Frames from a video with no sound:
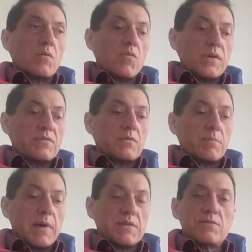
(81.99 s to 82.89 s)

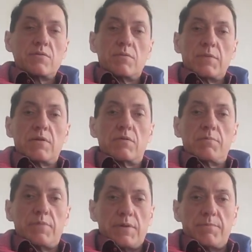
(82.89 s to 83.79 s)
Questo passo mi
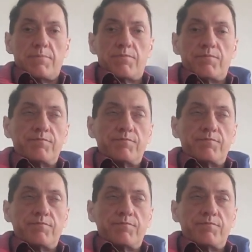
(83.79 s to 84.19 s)
colpì